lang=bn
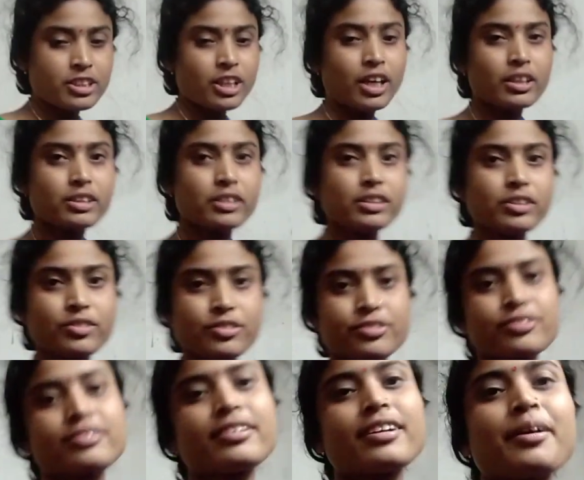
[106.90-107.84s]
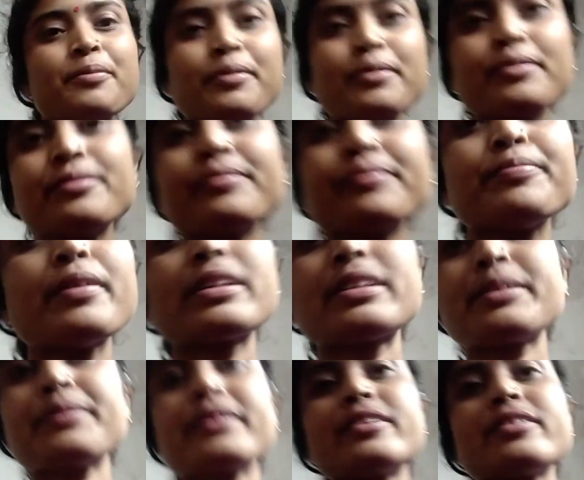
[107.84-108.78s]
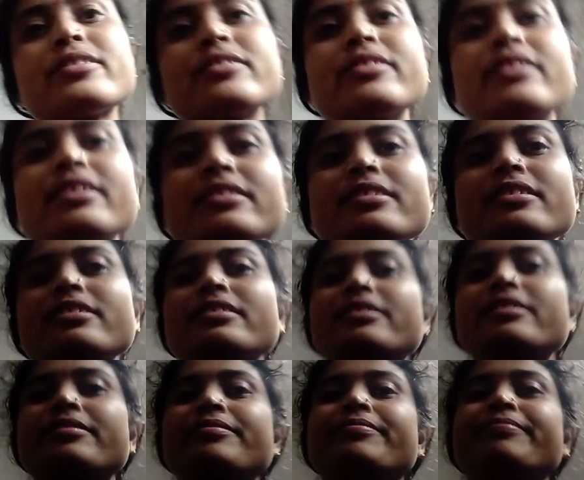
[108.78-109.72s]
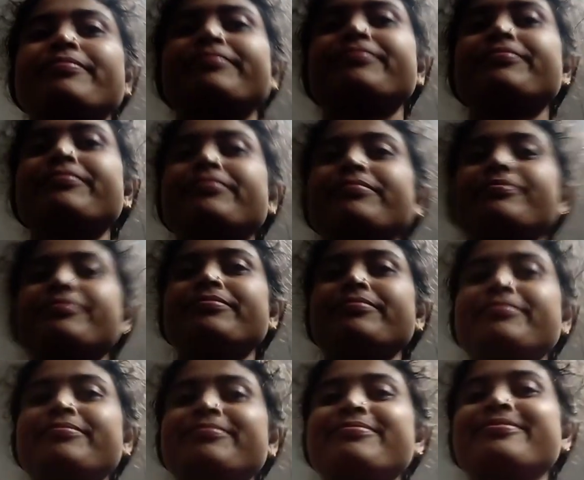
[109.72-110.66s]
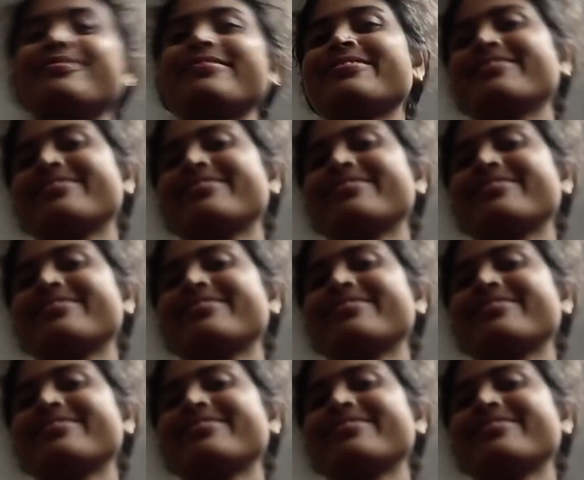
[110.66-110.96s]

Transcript: ঝাড় দিয়ে ওষুধ খাবো বাসি পেট ওষুধ আছে টাটা আসছি